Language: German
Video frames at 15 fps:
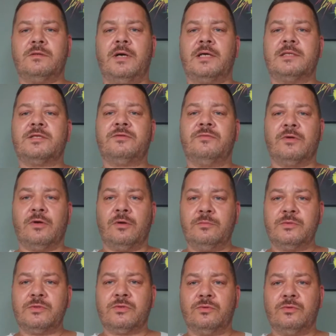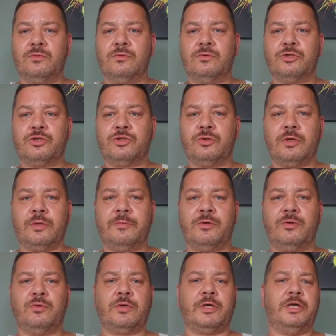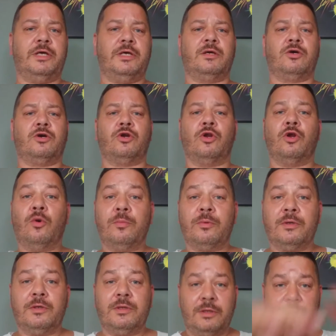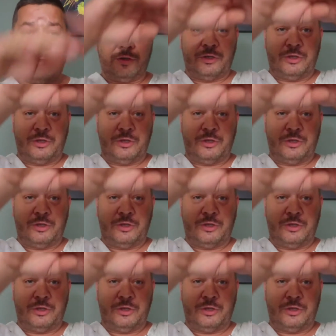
So, herzlich willkommen zu Shokibanuki Global